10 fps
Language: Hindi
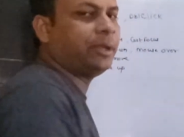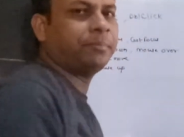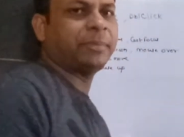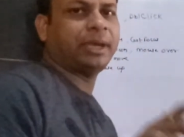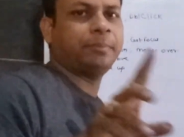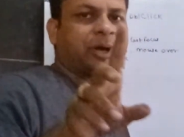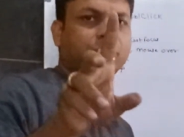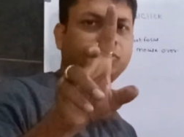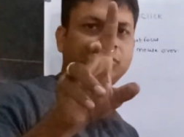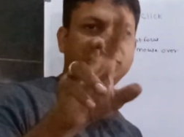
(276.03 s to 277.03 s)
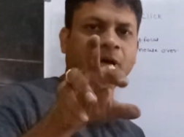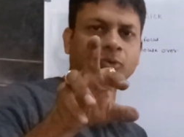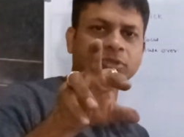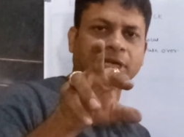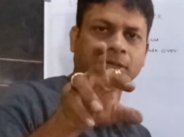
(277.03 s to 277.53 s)
पे मैं माउस
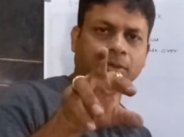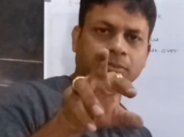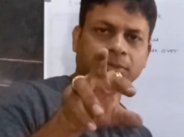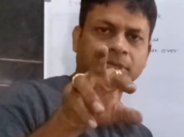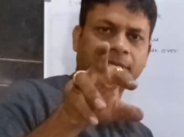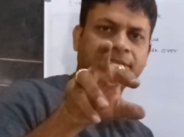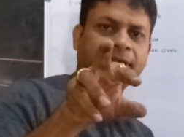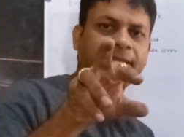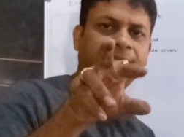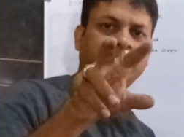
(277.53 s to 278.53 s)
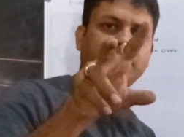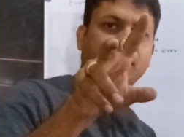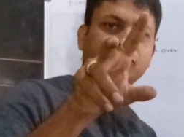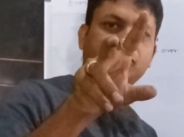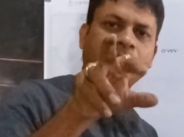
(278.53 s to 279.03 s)
डाउन कर रहा हूं ध्यान देंगे
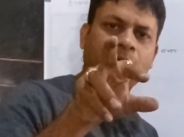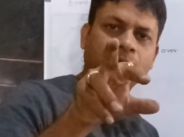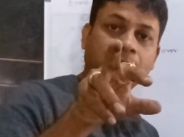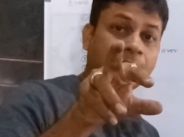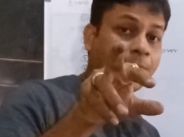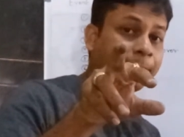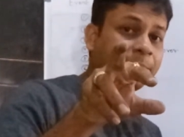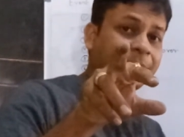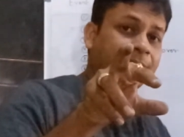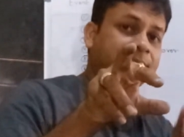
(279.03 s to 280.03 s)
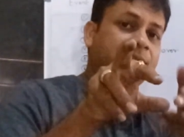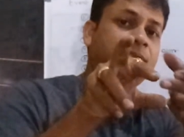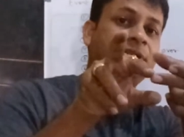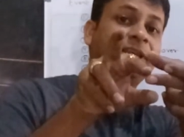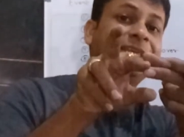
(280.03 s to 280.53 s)
माउस डाउन अभी मैंने इसे
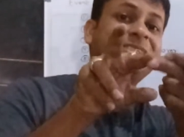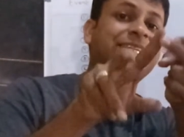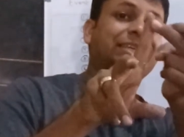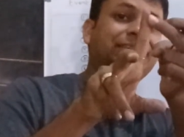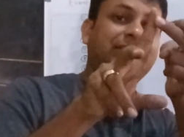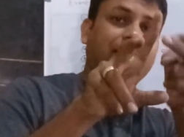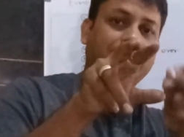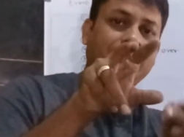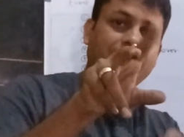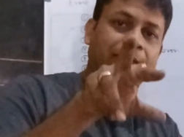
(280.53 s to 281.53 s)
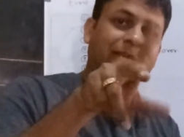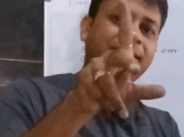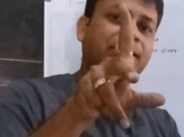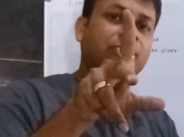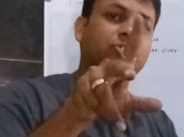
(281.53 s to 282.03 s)
रिलीज नहीं किया है
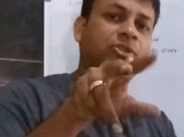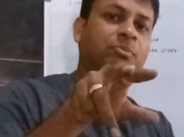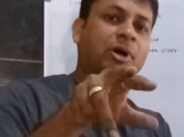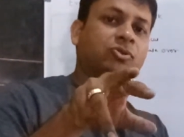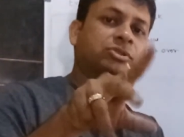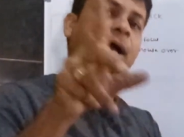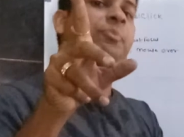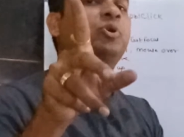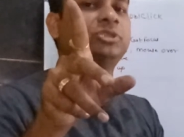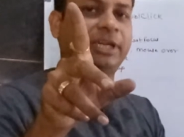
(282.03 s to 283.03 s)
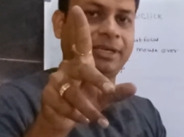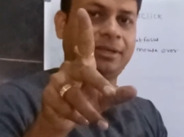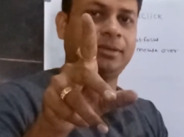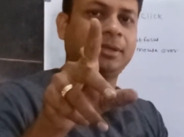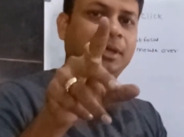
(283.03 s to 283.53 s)
रिलीज करूंगा तो माउस अप हो
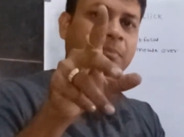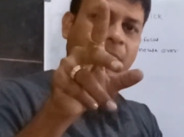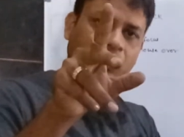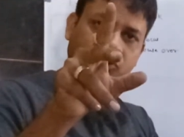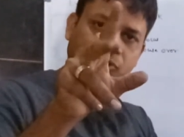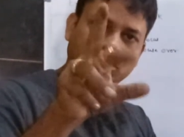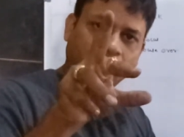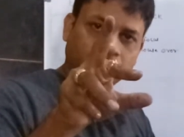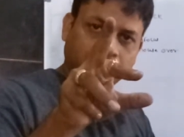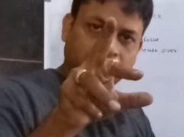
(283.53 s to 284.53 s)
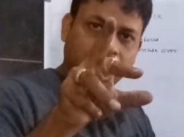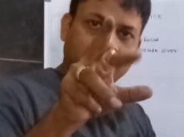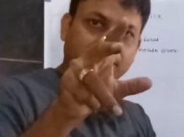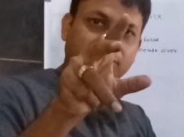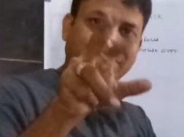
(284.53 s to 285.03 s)
जाएगा माउस
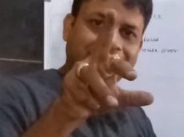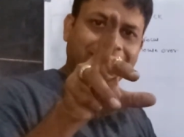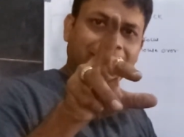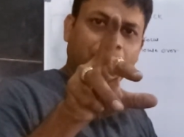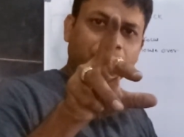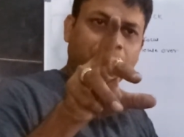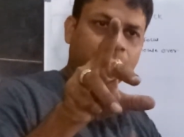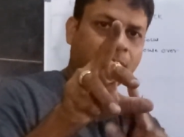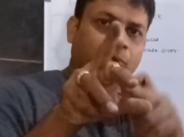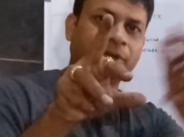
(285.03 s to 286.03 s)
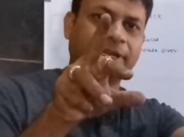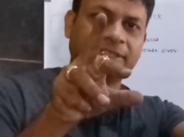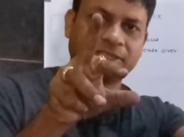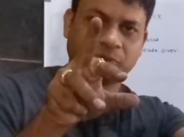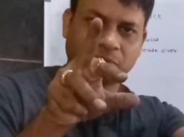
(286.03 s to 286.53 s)
डाउन जैसे ही डाउन करूंगा कोडिंग
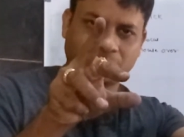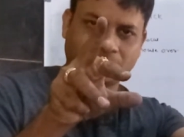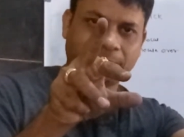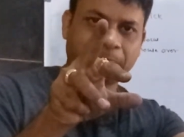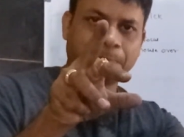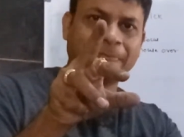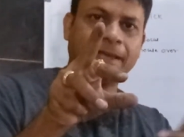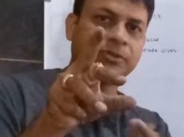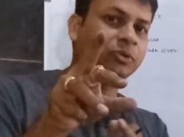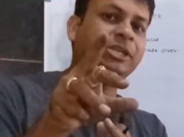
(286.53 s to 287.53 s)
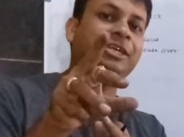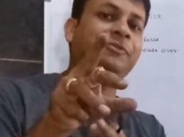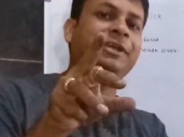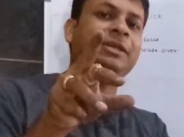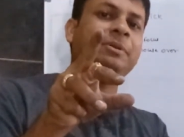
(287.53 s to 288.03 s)
एग्जीक्यूट होगा क्योंकि
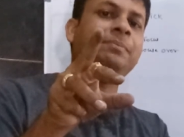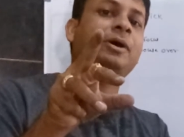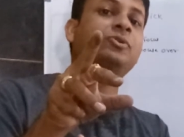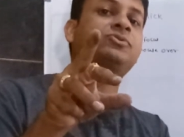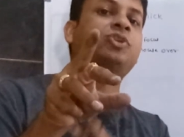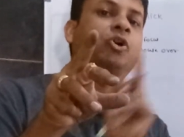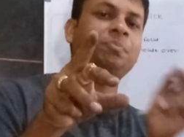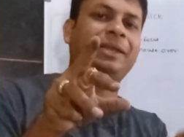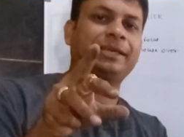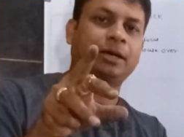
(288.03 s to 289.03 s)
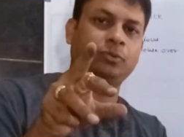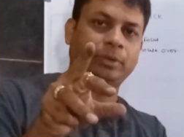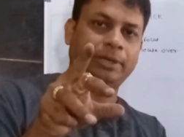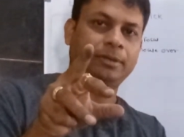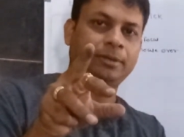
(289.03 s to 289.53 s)
इवेंट अभी माउस डाउन पे लिखा
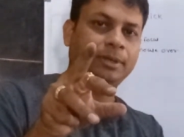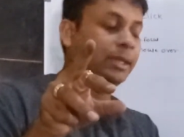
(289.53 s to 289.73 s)
हुआ है